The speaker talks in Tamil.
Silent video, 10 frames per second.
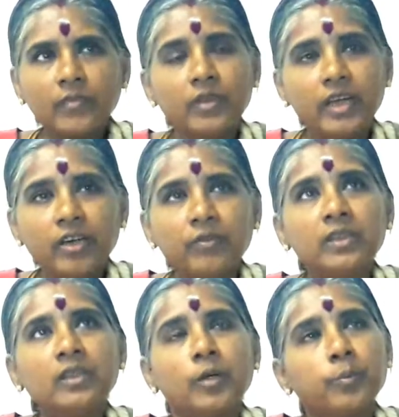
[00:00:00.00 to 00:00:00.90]
நீங்கள்
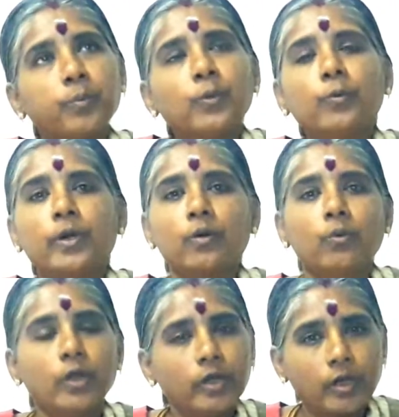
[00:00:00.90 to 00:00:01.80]
வந்து எப்போவுமே
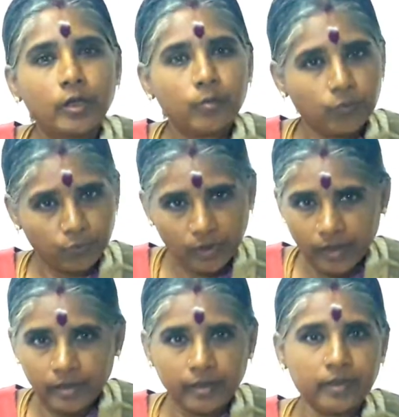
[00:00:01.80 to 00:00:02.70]
குளிக்கிறதுக்கு
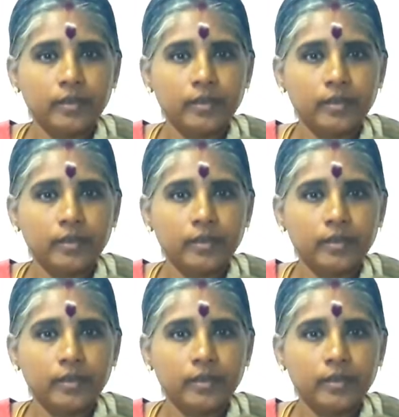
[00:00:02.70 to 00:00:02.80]
முன்னாடி